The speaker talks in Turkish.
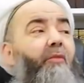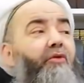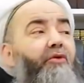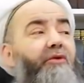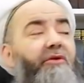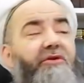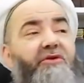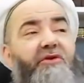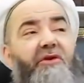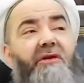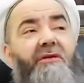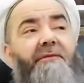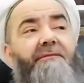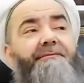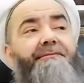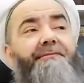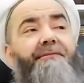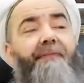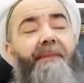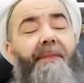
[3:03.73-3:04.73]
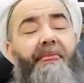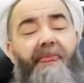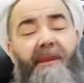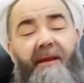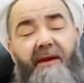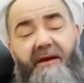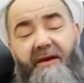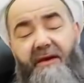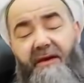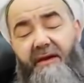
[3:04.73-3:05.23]
Bunun için
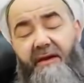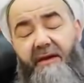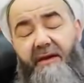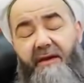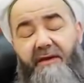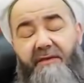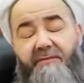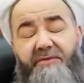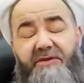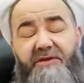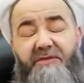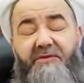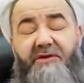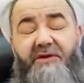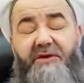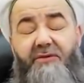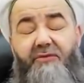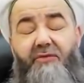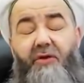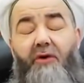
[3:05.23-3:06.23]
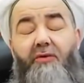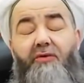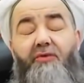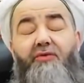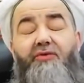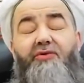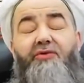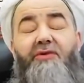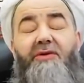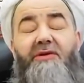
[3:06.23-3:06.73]
e, bizim 44.
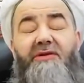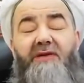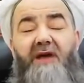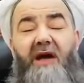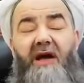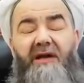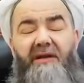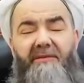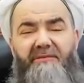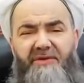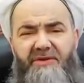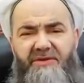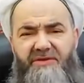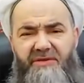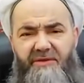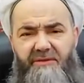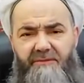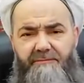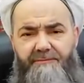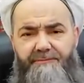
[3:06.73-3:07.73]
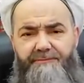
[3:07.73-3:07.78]
Risalemiz,